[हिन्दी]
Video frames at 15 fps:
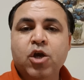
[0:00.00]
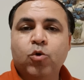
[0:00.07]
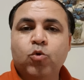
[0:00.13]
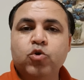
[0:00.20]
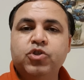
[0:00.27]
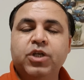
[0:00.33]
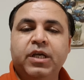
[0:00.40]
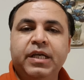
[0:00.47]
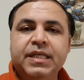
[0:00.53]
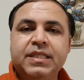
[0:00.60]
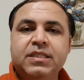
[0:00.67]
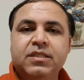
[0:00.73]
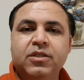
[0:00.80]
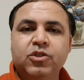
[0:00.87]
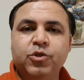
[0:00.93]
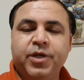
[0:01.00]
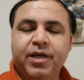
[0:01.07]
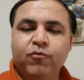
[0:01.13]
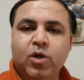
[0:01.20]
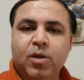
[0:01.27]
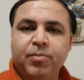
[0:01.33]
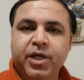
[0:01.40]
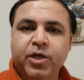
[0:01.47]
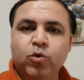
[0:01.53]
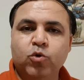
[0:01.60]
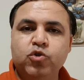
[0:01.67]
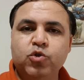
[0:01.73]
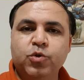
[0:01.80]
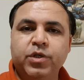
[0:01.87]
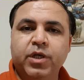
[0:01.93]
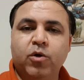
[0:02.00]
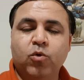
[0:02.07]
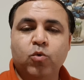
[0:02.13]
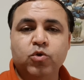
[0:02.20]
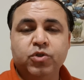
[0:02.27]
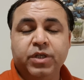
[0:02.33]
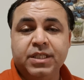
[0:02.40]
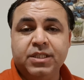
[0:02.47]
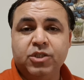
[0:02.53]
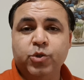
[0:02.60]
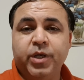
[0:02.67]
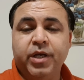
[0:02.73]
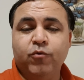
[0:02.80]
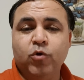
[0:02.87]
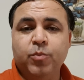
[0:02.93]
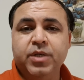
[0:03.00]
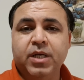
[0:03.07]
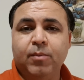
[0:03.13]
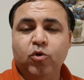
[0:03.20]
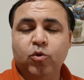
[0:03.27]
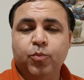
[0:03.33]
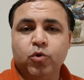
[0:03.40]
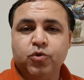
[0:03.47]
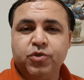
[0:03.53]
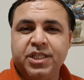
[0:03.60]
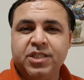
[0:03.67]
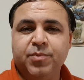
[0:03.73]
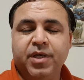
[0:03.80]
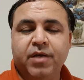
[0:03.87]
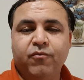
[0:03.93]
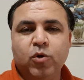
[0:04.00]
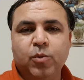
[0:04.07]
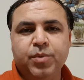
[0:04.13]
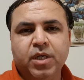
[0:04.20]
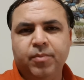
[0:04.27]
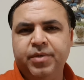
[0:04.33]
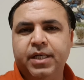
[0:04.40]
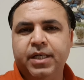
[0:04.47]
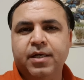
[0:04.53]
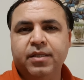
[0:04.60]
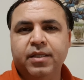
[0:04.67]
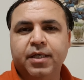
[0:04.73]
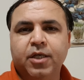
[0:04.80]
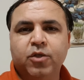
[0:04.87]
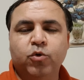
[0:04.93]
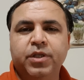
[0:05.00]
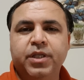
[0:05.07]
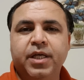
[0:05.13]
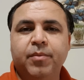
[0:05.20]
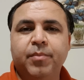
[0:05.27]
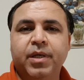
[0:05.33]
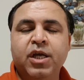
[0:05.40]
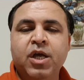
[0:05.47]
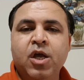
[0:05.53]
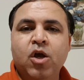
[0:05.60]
कुछ लिस्ट जो है वो वो अपडेट हो चुकी है और कुछ लिस्ट जो है वो अभी हम लोग प्रोसेस में है वो अभी अपडेट कर देंगे थोड़ी देर में